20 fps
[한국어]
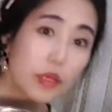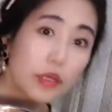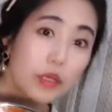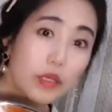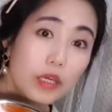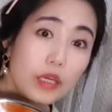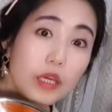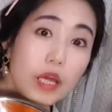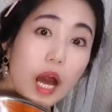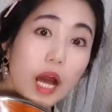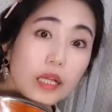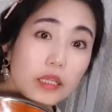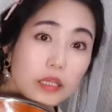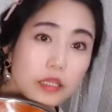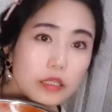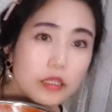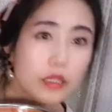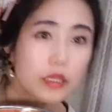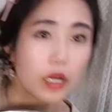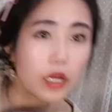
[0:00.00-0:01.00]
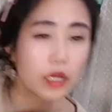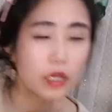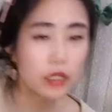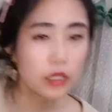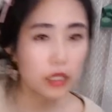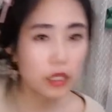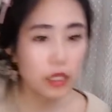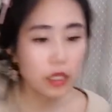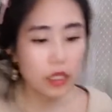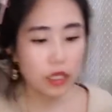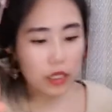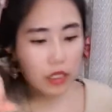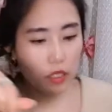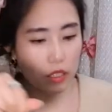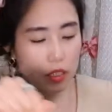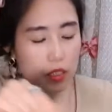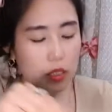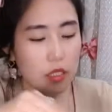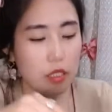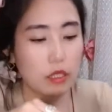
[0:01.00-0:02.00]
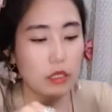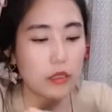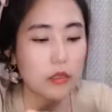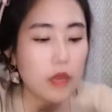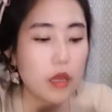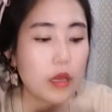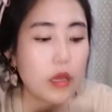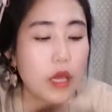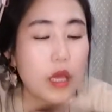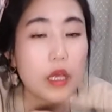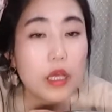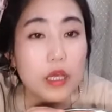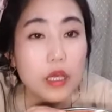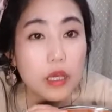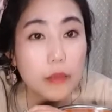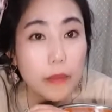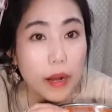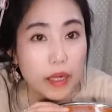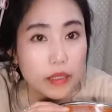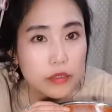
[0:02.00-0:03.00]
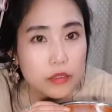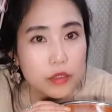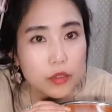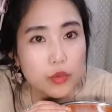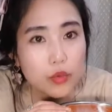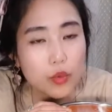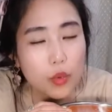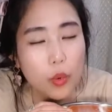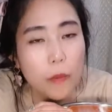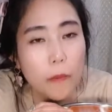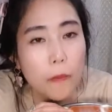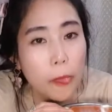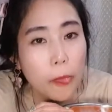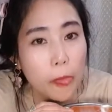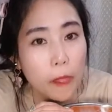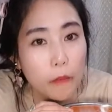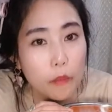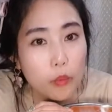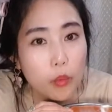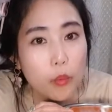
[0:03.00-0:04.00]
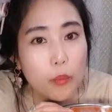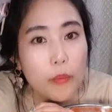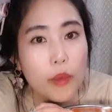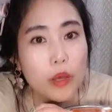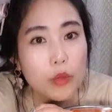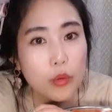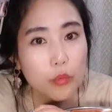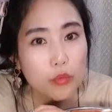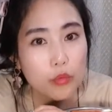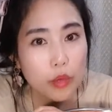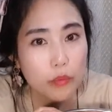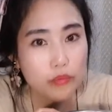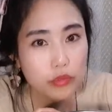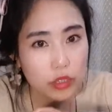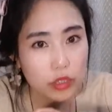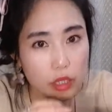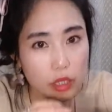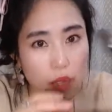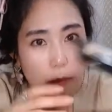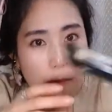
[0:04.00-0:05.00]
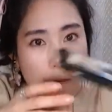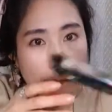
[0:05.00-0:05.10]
이하미 씨가 이 되게 인기 많은 이유도 몸매가 너무 예쁘잖아.